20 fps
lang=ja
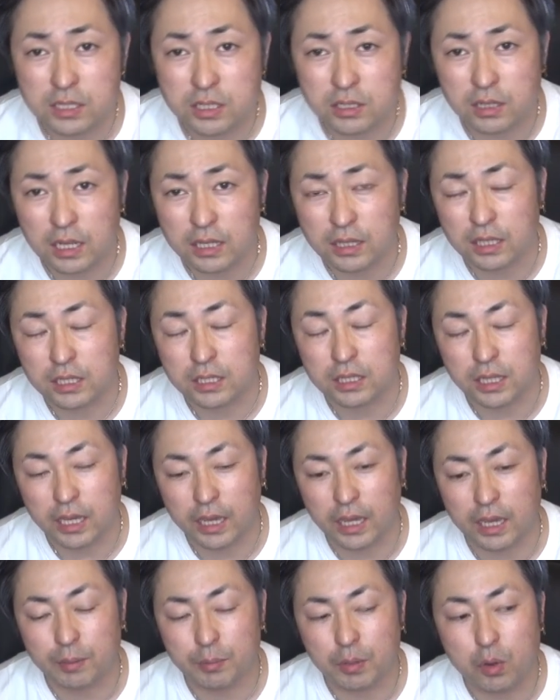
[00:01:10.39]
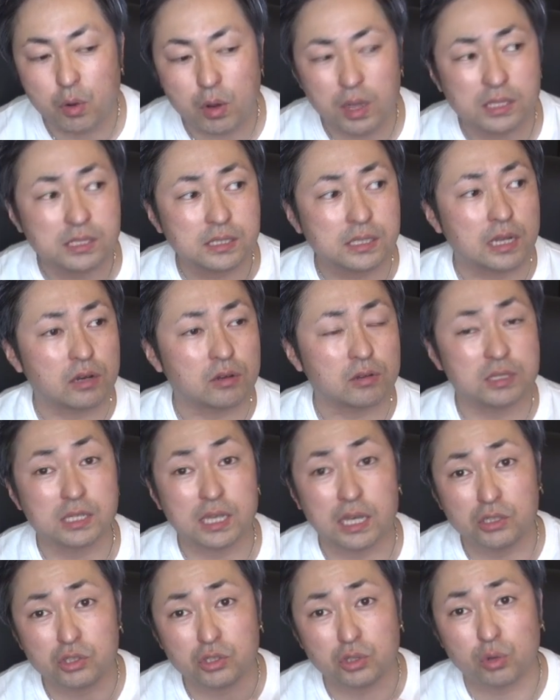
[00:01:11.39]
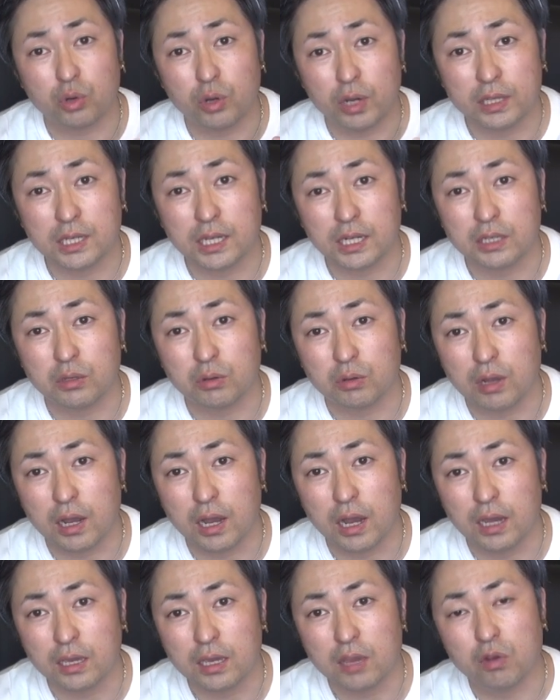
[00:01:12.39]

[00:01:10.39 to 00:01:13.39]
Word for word: 暑くなってきて、まあ、ごがつなのにさんじゅうど超えたりとか、